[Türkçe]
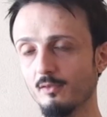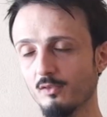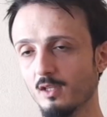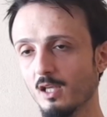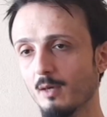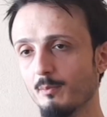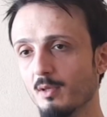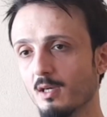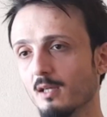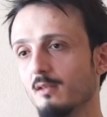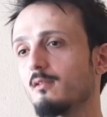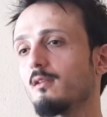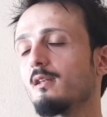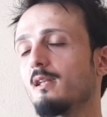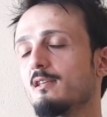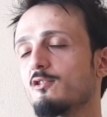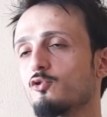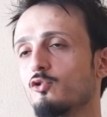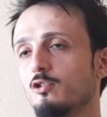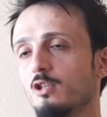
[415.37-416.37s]
hatta bir
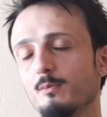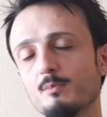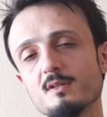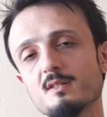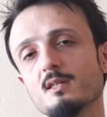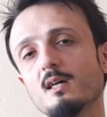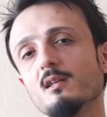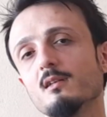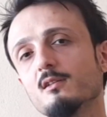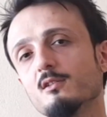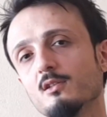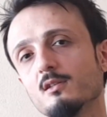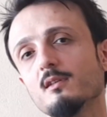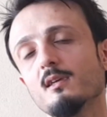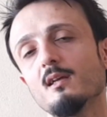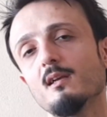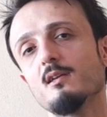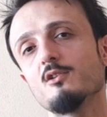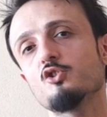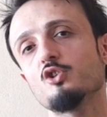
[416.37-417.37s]
haddeden sonra bir salgının
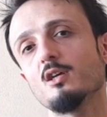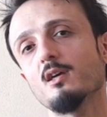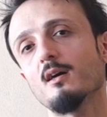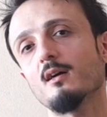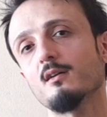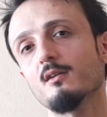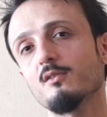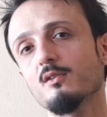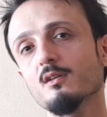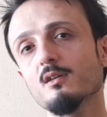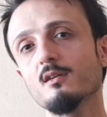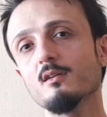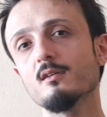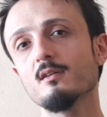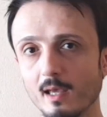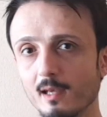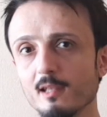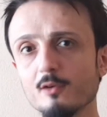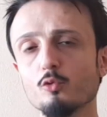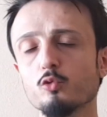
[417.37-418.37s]
geleceği artık
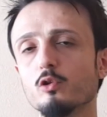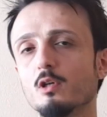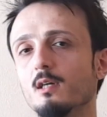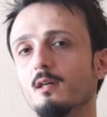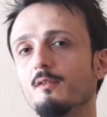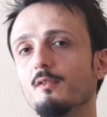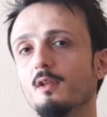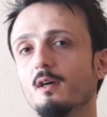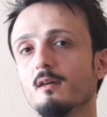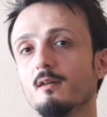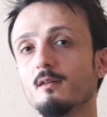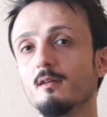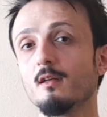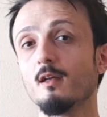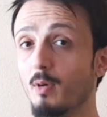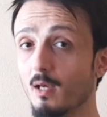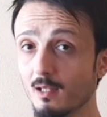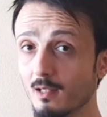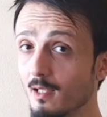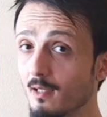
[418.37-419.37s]
eli kulağında
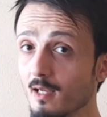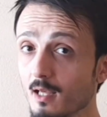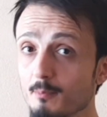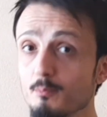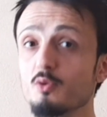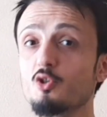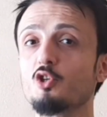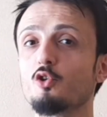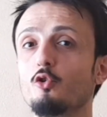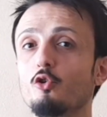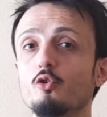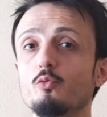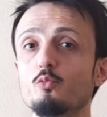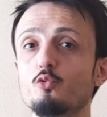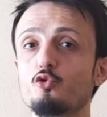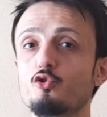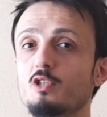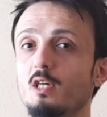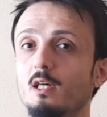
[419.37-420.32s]
beklenen bir şey olmuş